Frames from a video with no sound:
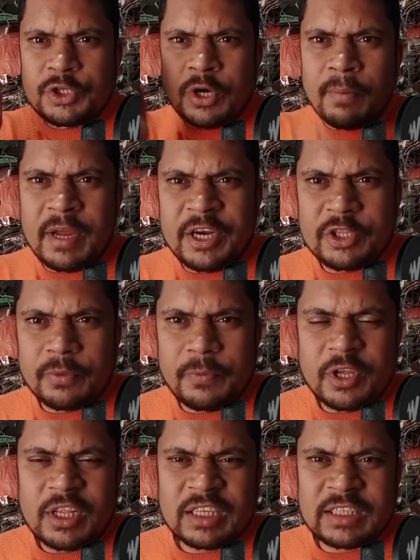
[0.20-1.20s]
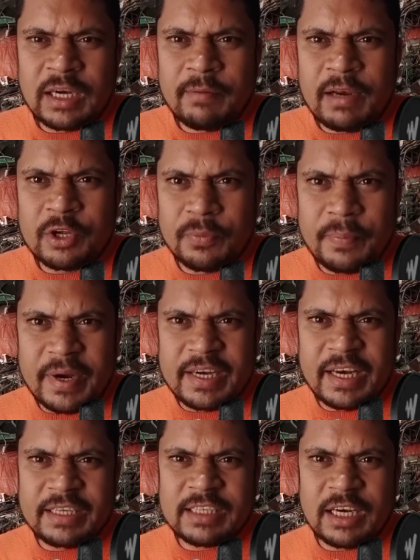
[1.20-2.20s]
সম্মানিত বিয়দ আসসালাম আলাইকুম
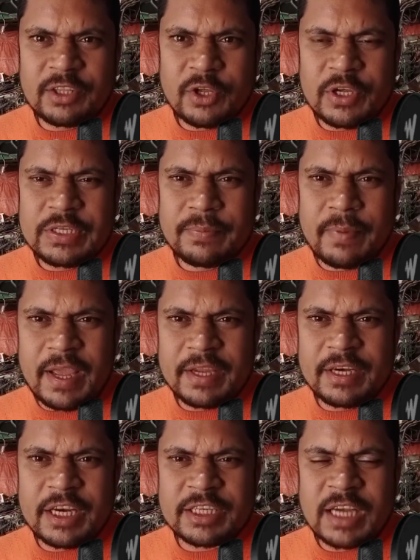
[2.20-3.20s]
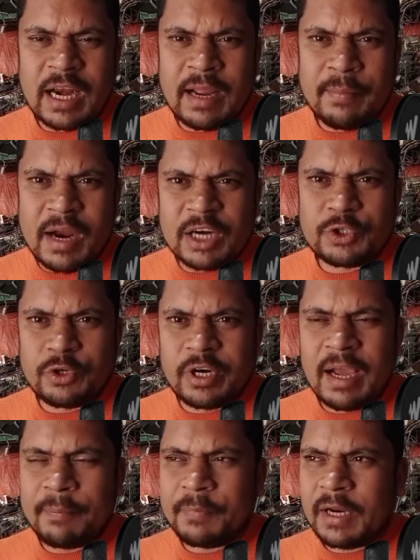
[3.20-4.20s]
ব্যাটারি চালিত ইজি e বাইক নিয়ে সারা মার্চ জুড়ে
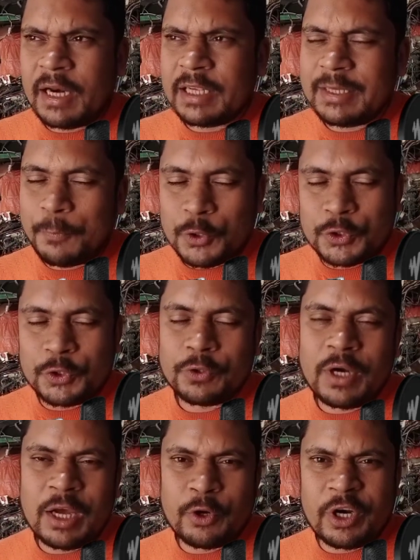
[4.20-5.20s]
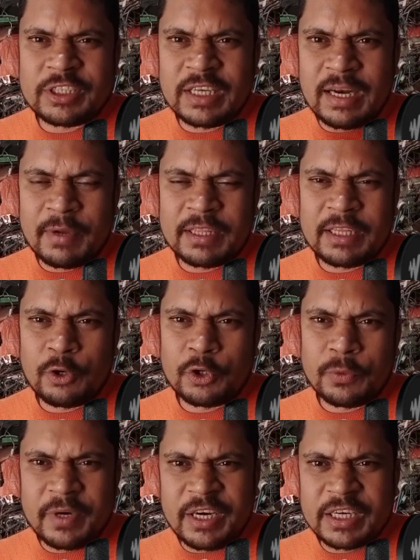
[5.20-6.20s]
আপনারা যে প্রশ্নগুলো করেছেন আমাদের
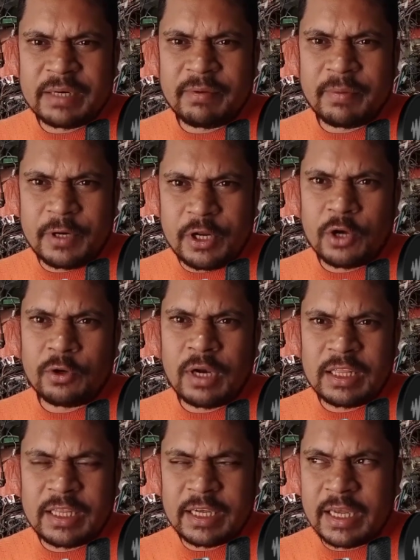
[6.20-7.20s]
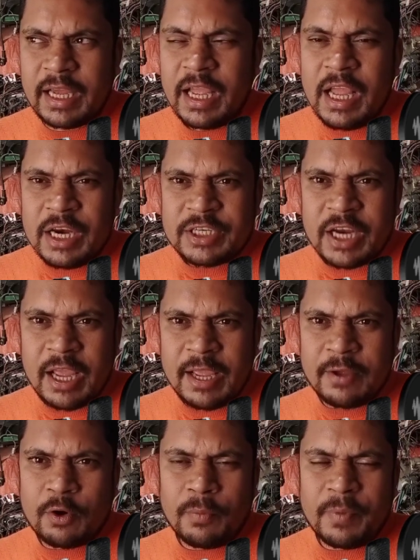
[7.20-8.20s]
অটোমেটিক টিভির ভিডিওগুলো দেখে সেই
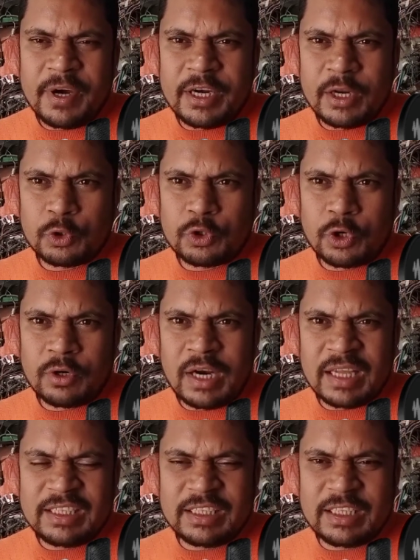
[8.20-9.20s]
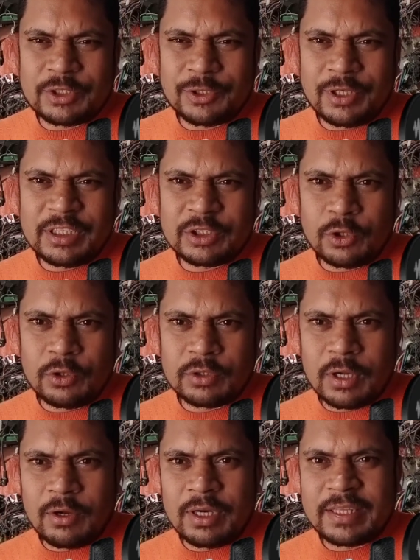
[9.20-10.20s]
কমেন্টের উত্তরগুলাই দিতে চলেছি চলুন
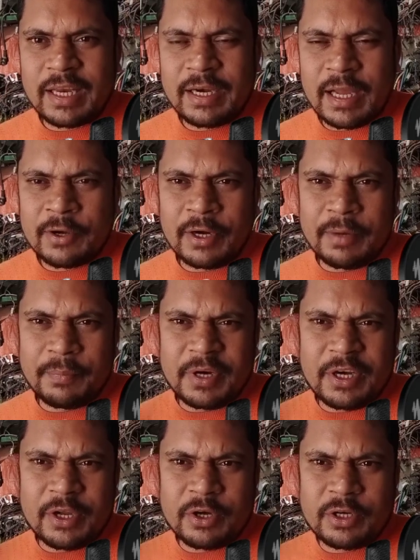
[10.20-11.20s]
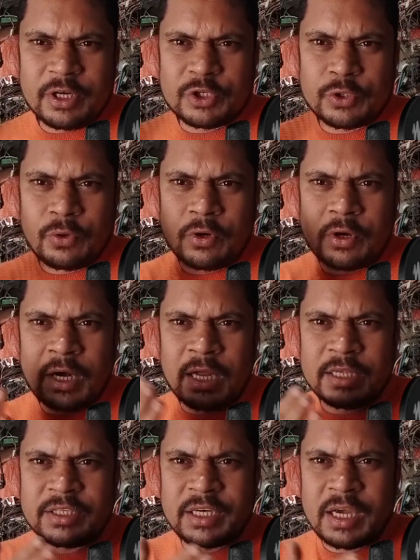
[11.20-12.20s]
তাহলে দেরি না করে ভিডিওটি শুরু করা
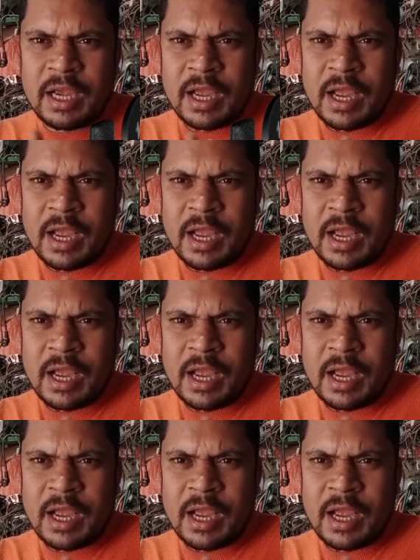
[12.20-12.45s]
যা